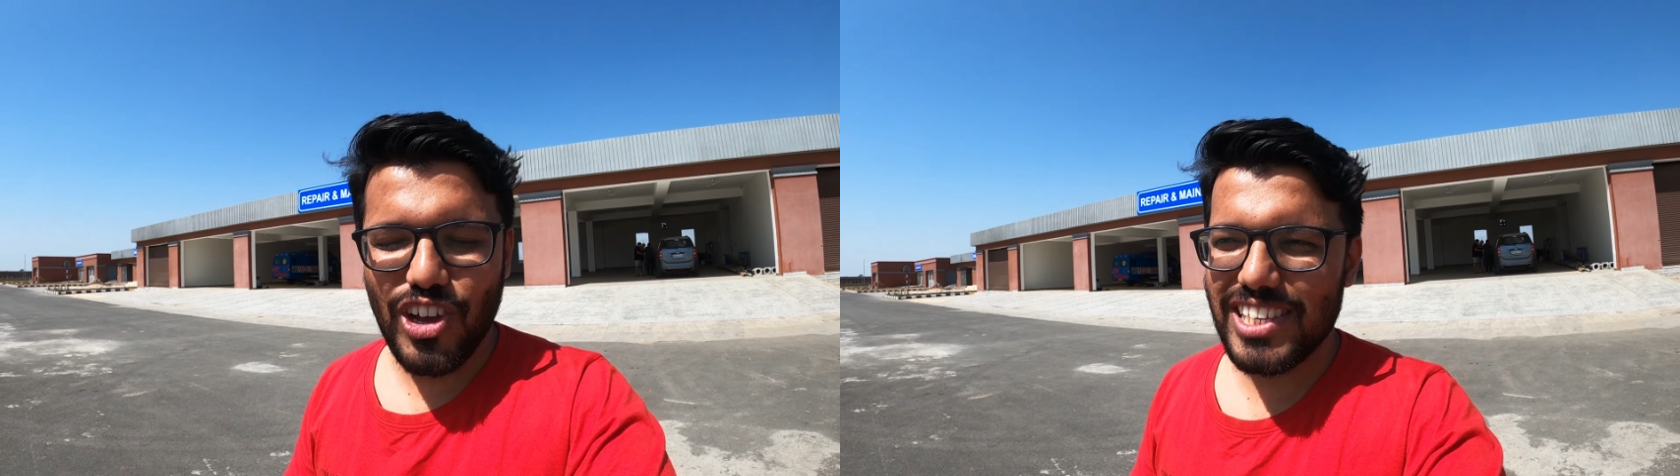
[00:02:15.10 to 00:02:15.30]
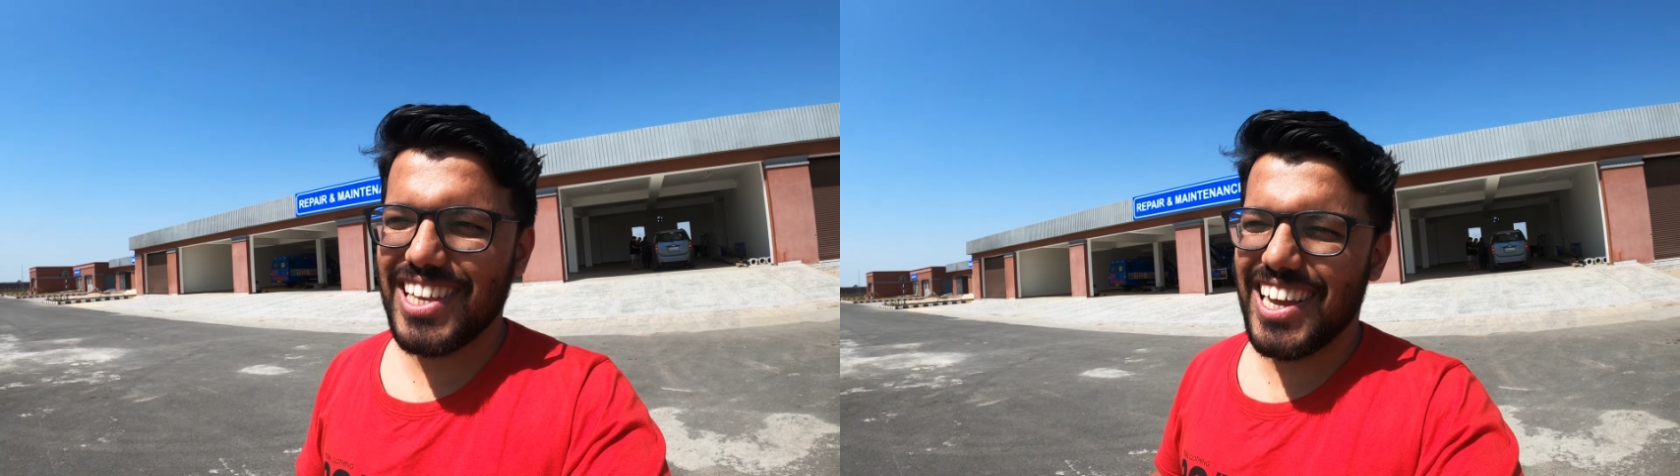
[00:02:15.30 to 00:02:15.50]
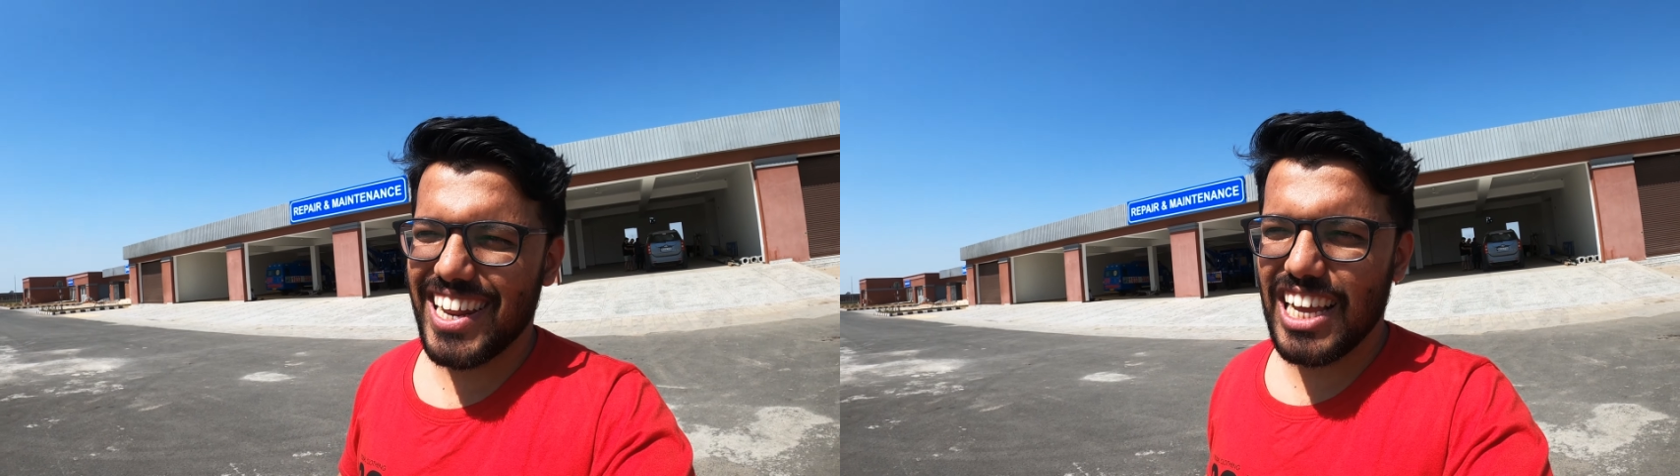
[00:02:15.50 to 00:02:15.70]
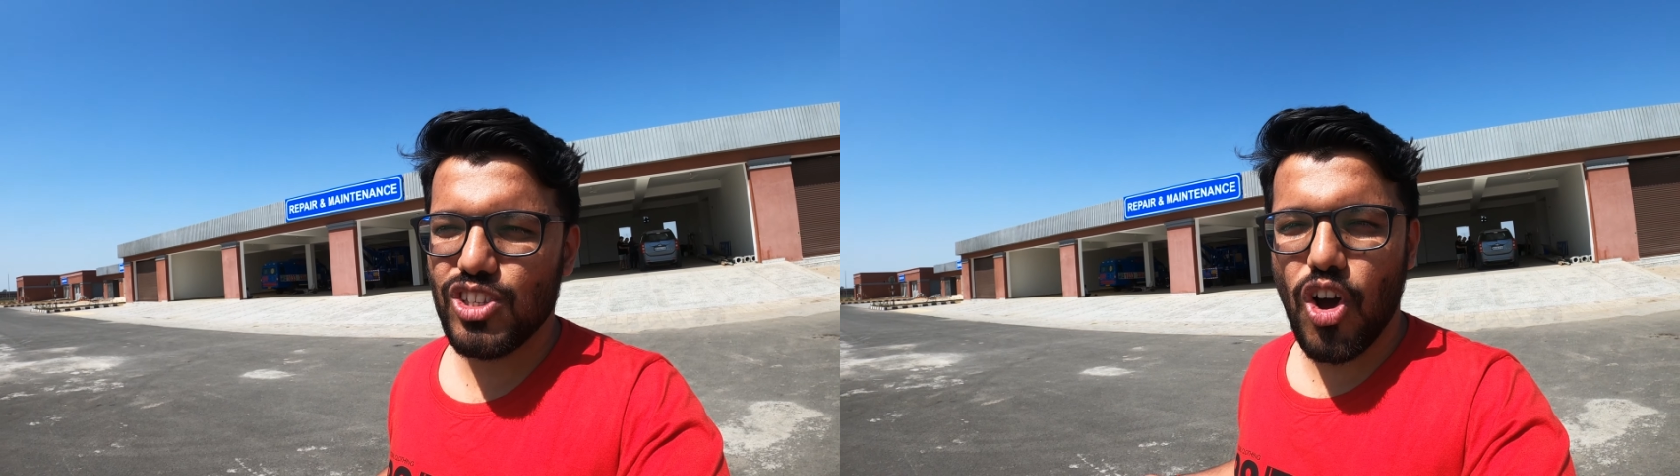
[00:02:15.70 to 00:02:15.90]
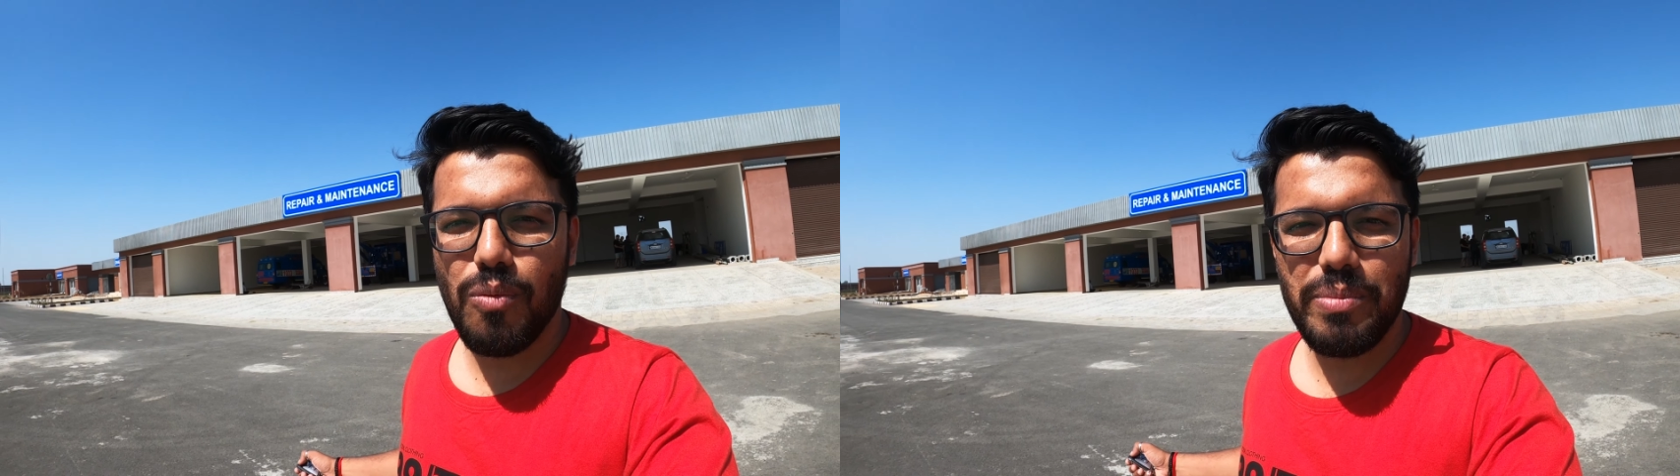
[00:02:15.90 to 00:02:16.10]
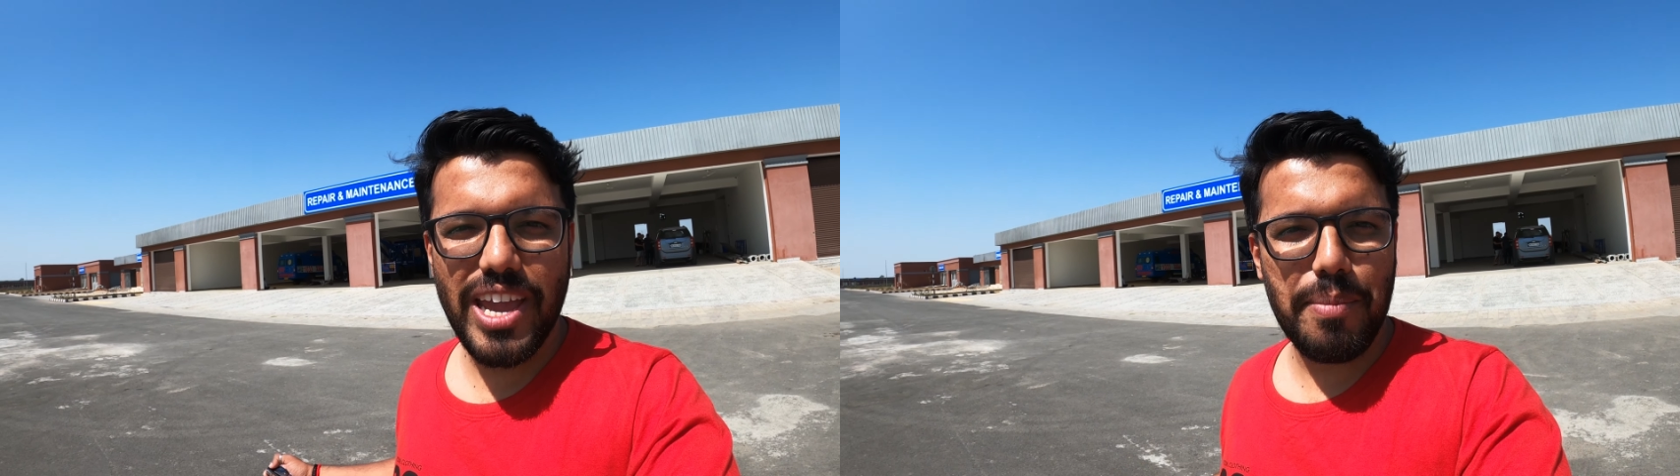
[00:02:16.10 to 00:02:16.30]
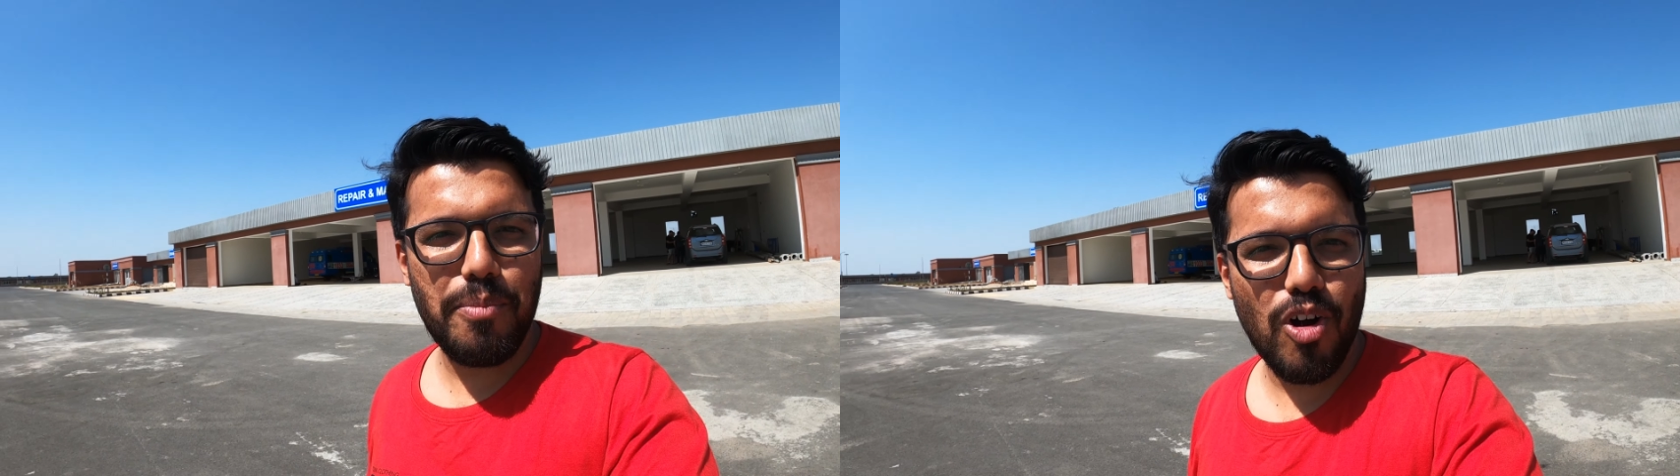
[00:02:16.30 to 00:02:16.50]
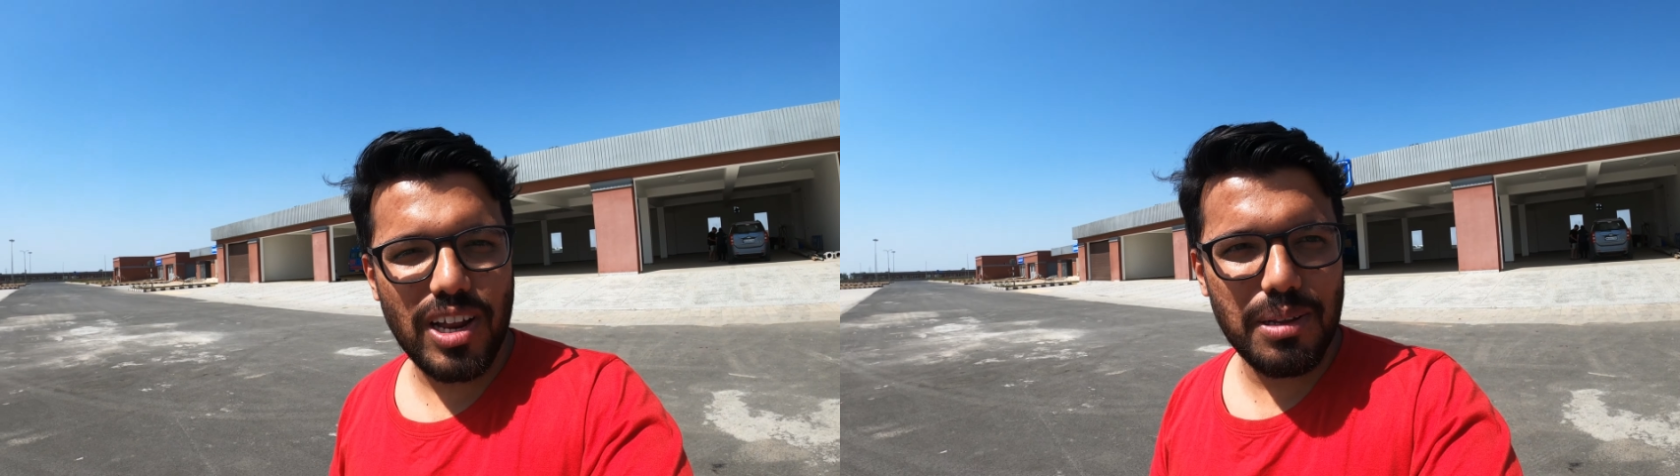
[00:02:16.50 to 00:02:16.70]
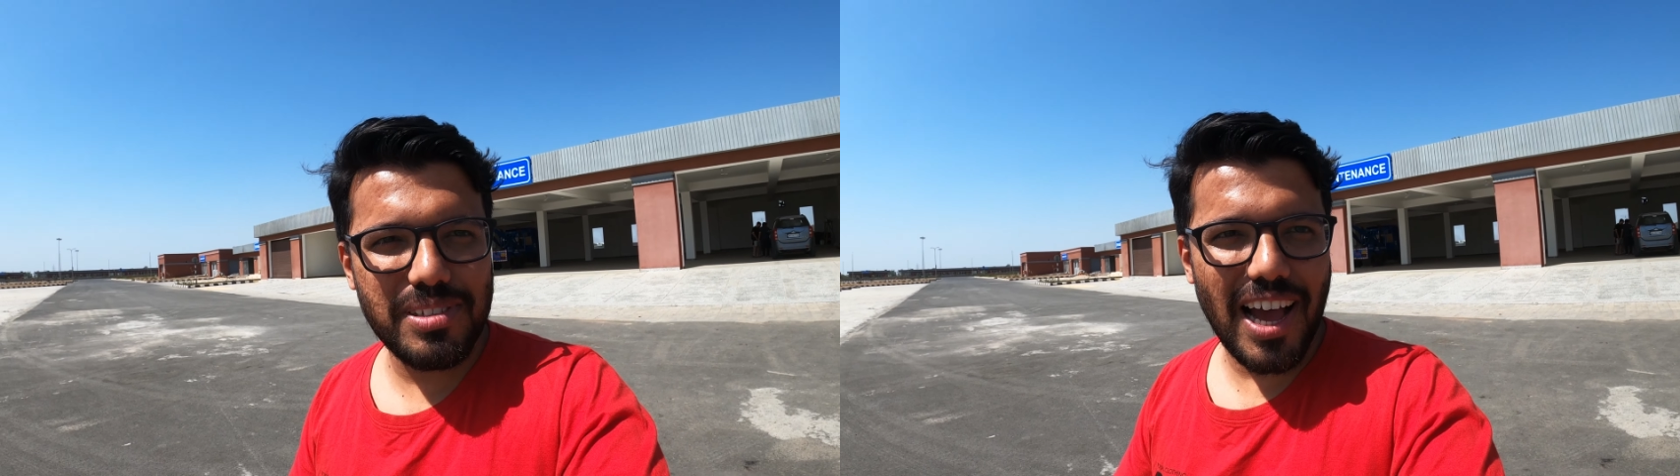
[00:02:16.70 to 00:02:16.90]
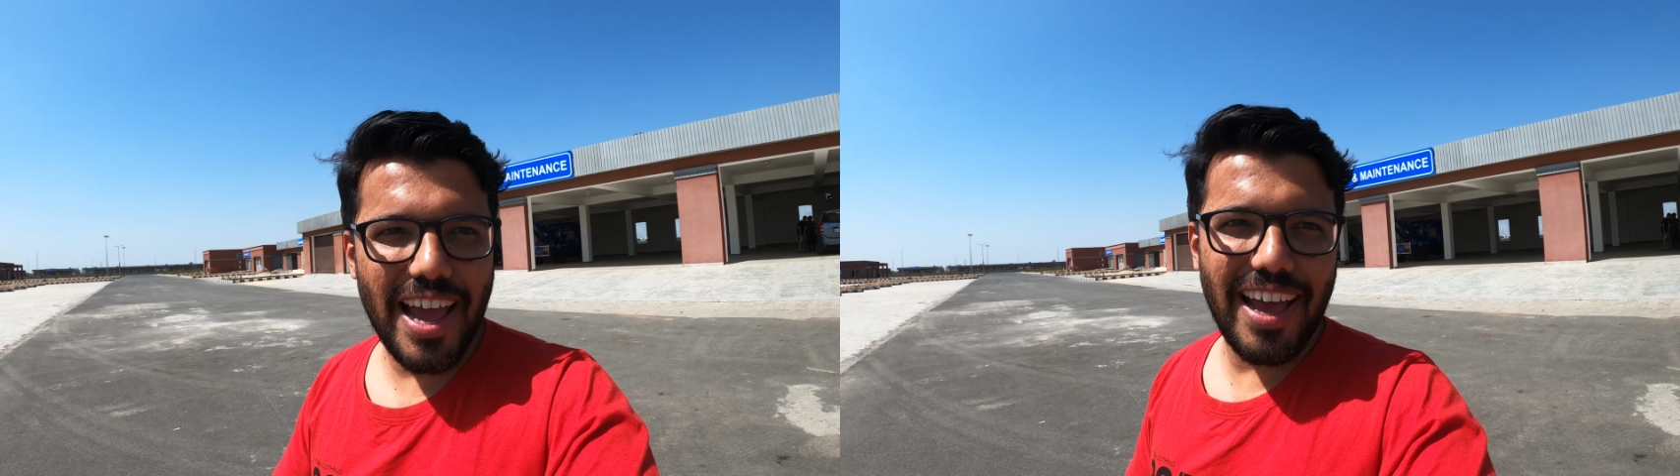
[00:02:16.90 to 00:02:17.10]
तो ऐसे लग रहा है जॉम्बी
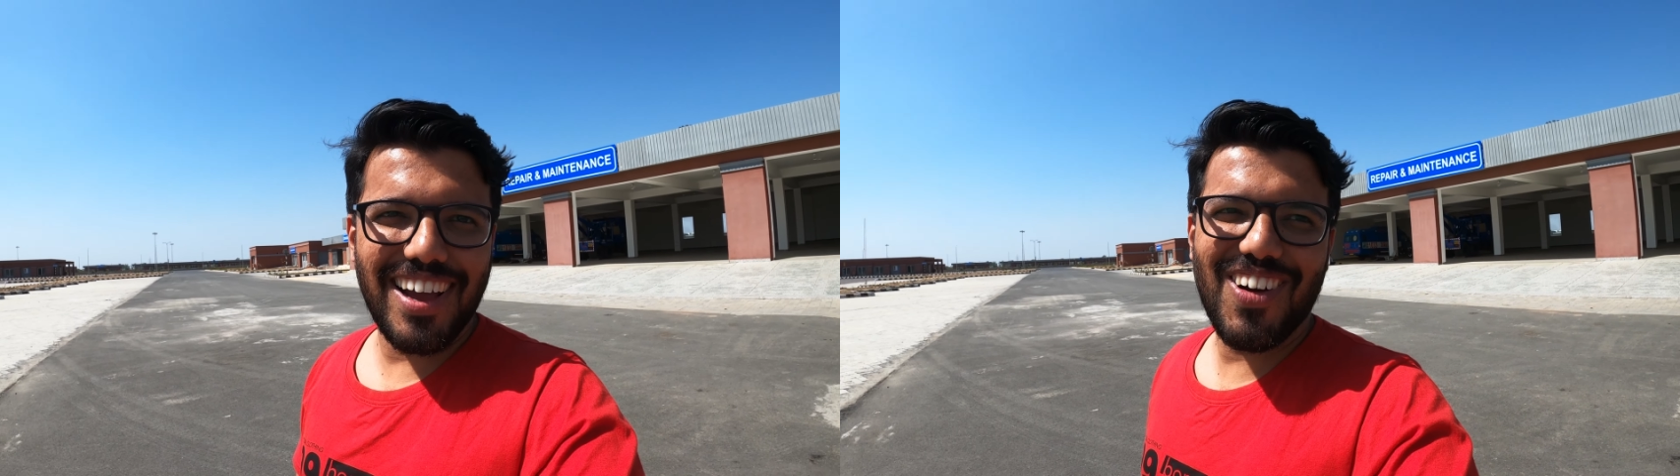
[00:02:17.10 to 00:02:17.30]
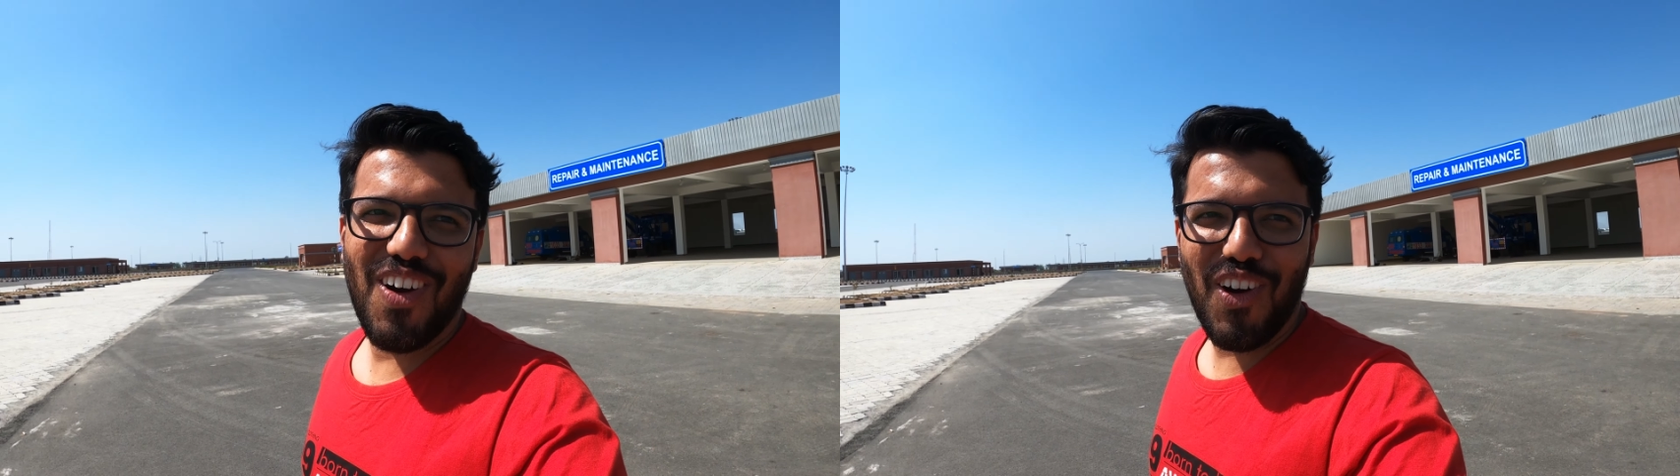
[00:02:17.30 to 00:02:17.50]
एपोक्लिप्स आया है